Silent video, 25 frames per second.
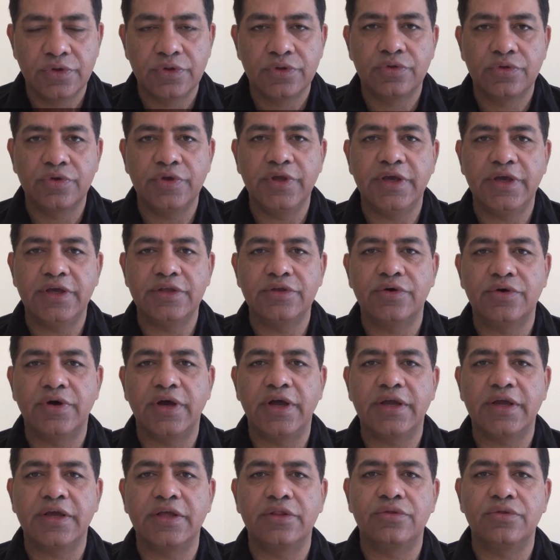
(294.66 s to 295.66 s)
तो ये जो
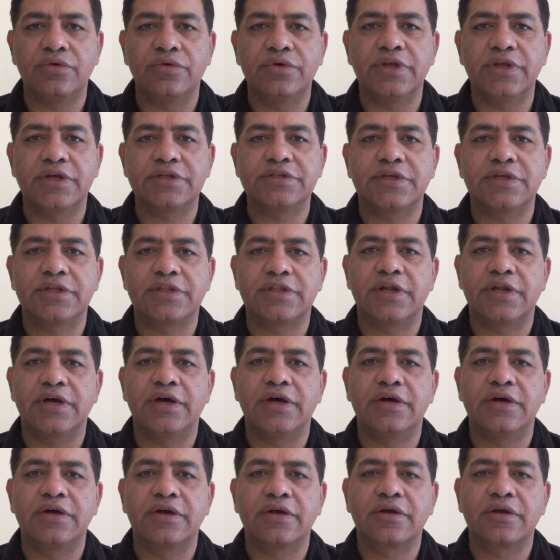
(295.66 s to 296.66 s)
है कि 2017
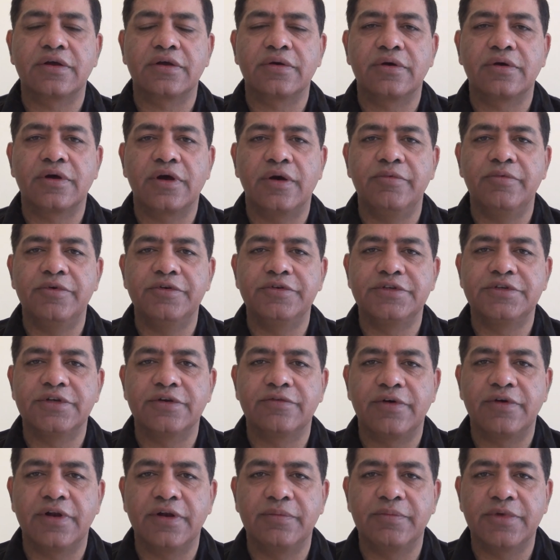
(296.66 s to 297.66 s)
कभी
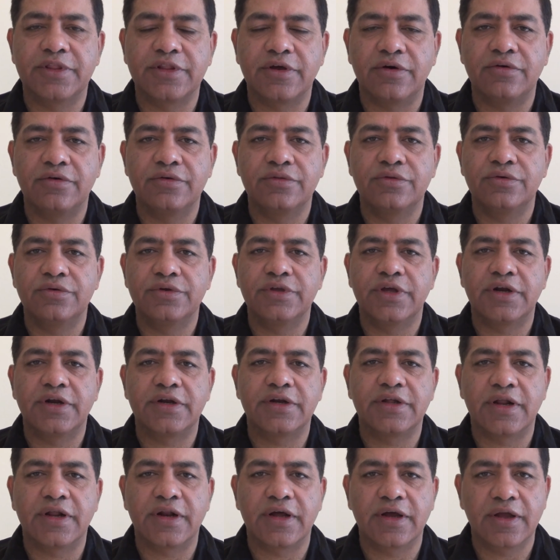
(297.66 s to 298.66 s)
शिफल बताओ
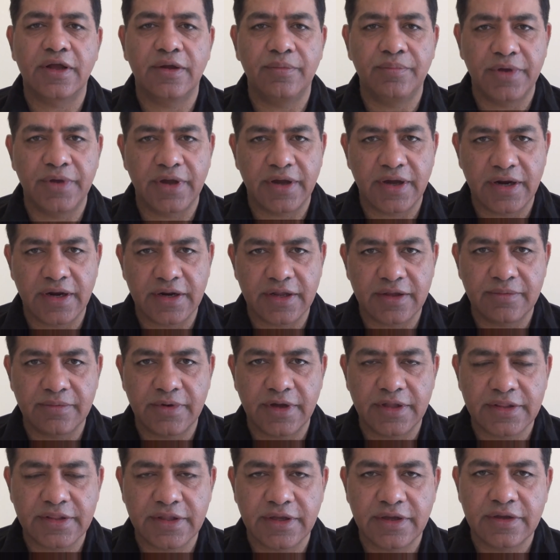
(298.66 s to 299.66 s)
2018 के बेकार की
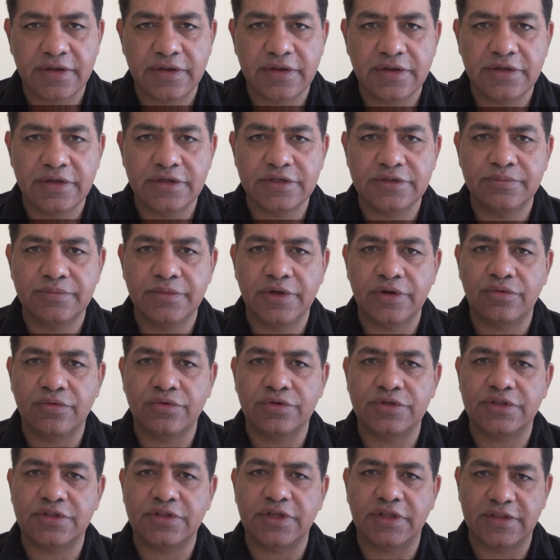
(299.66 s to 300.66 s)
बात है इसमें
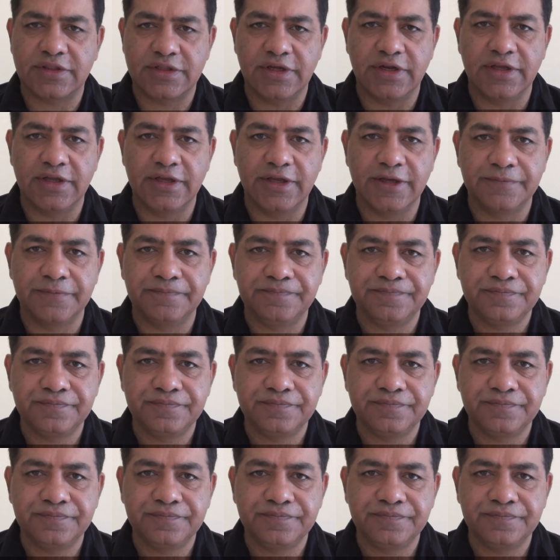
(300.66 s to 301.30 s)
कुछ तथ्य नहीं है